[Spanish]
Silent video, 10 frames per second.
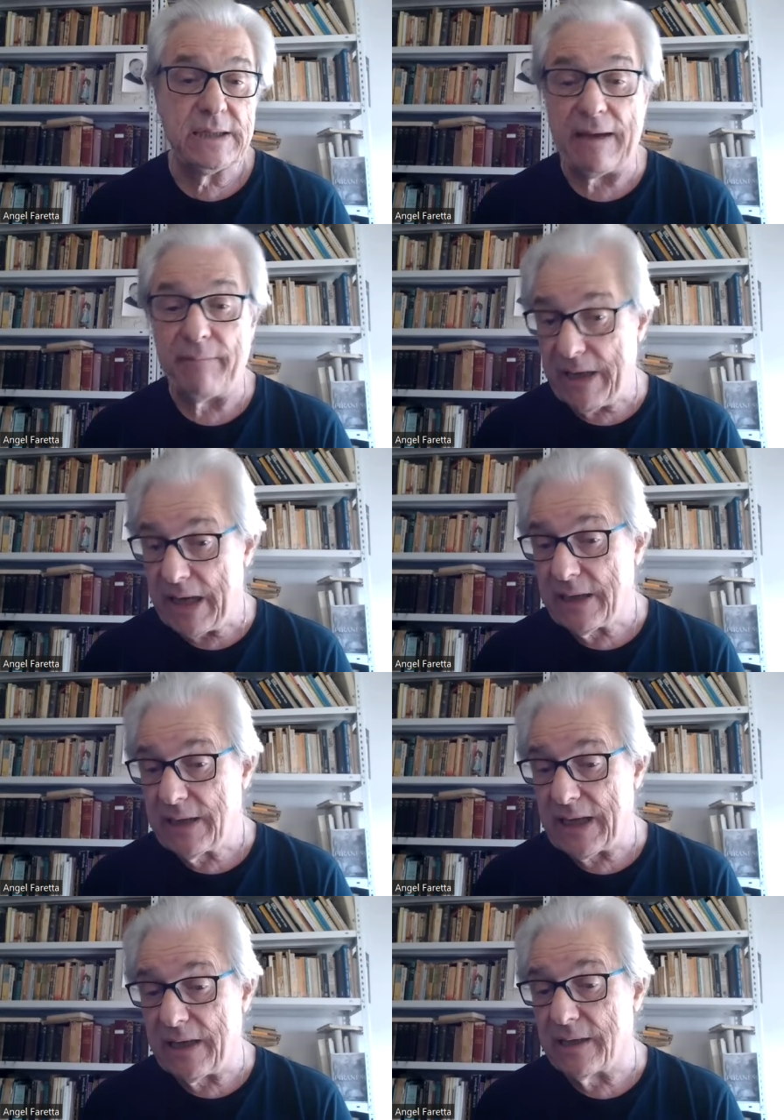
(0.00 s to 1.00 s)

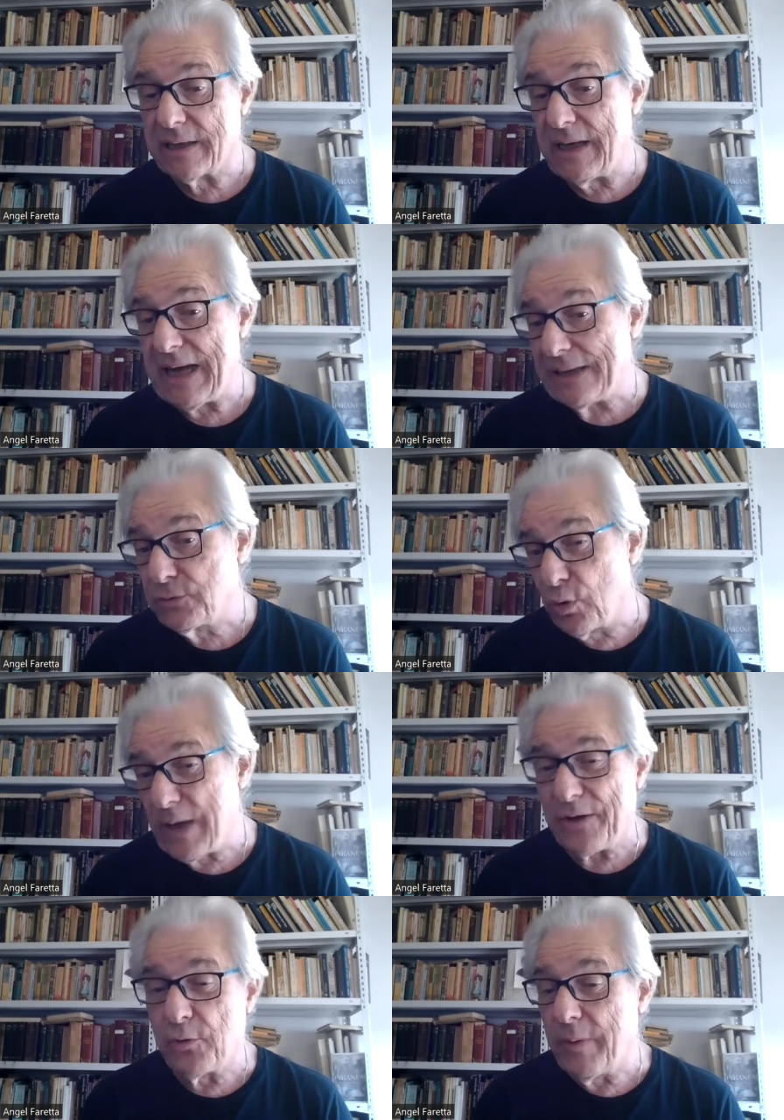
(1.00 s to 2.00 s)
También el relato,
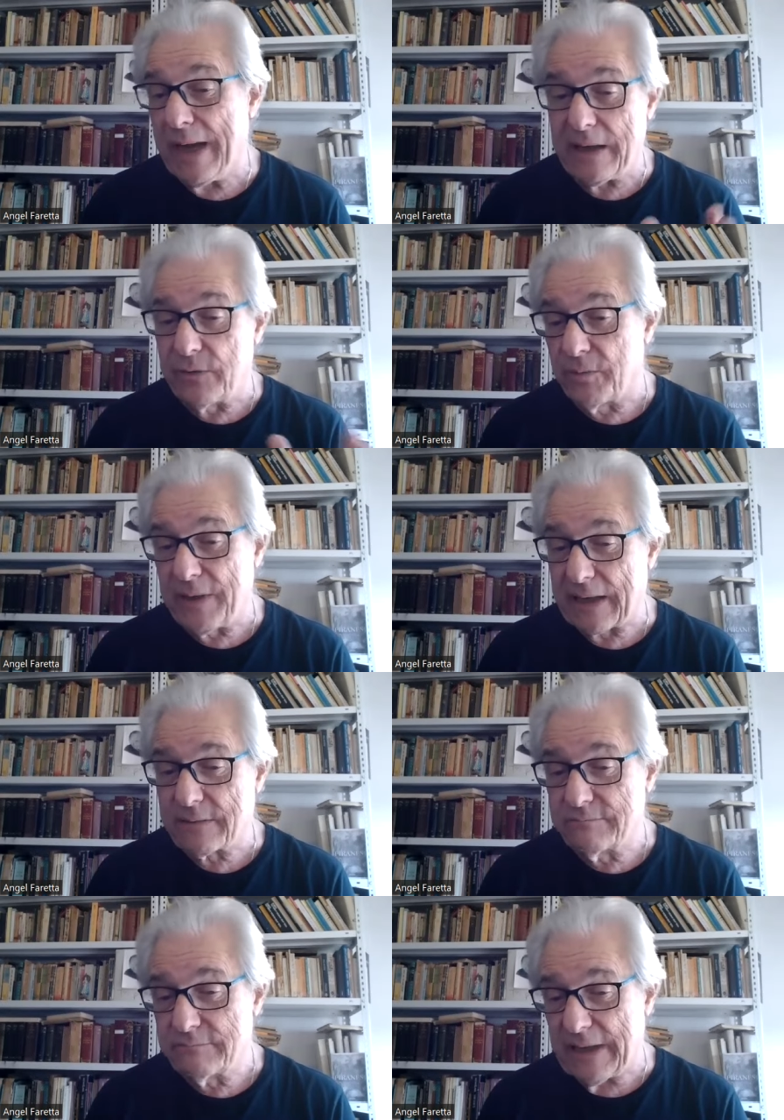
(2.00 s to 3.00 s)
la novela,
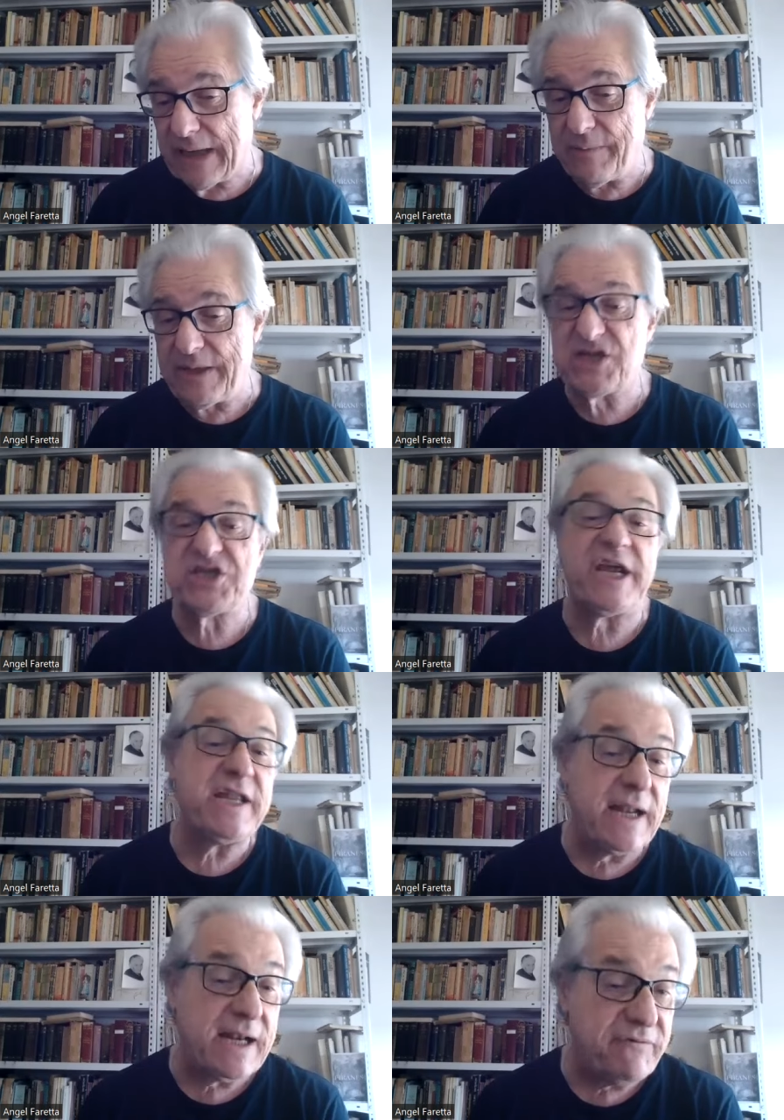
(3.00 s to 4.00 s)
novela breve de
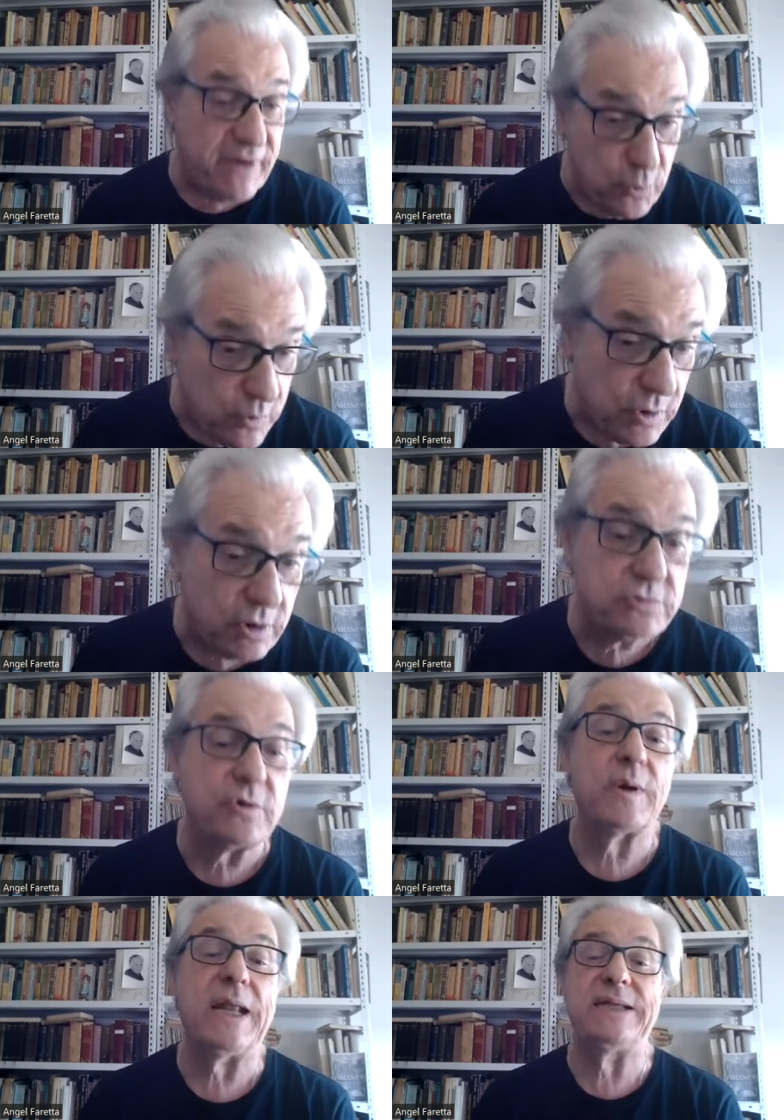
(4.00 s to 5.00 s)
Sheridan Le
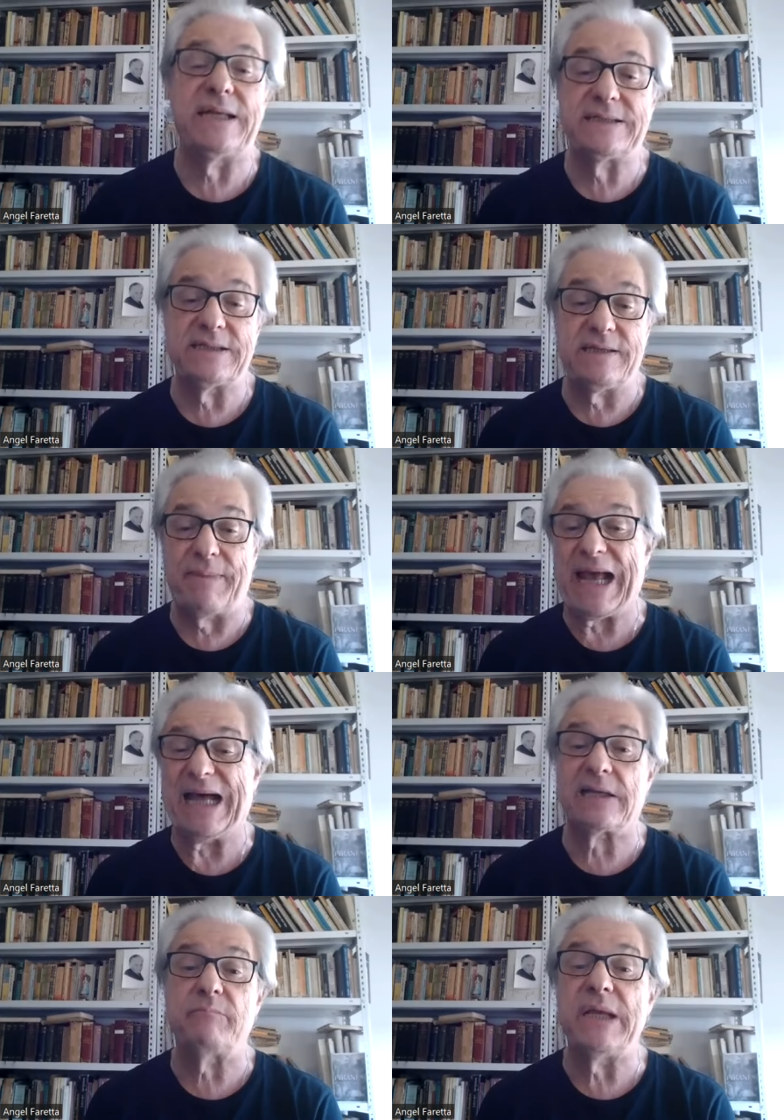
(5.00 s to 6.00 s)
otro irlandés que se llama
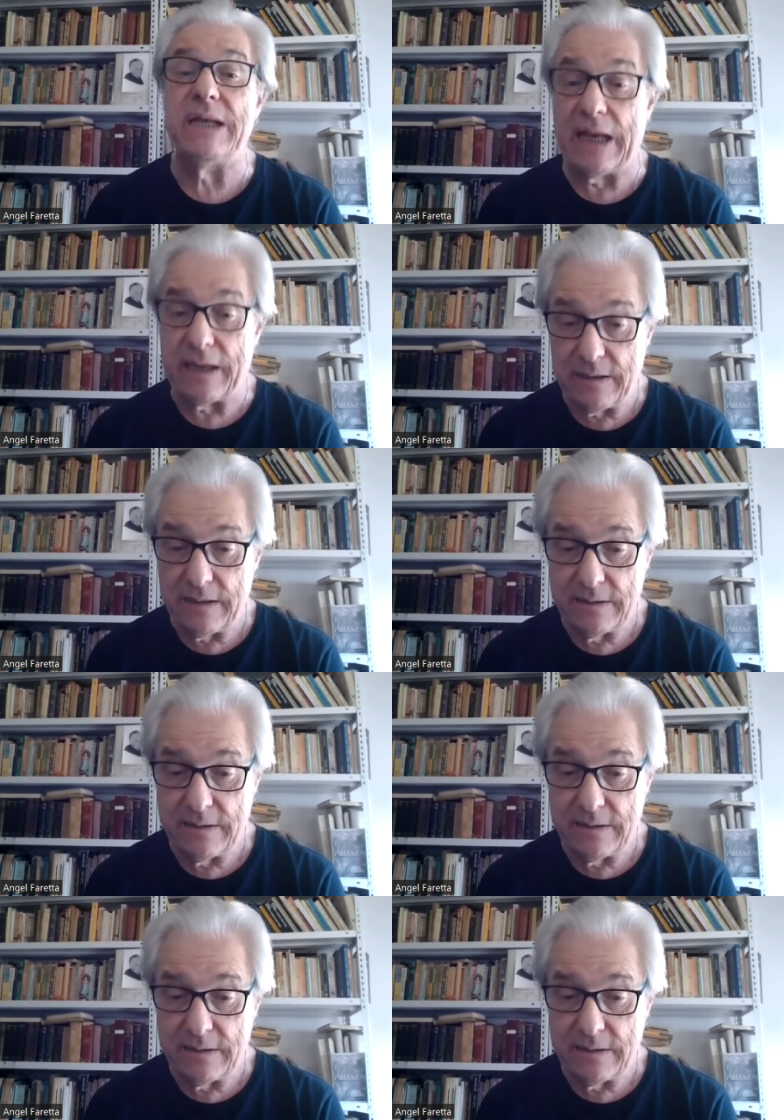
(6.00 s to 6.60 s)
Carmila.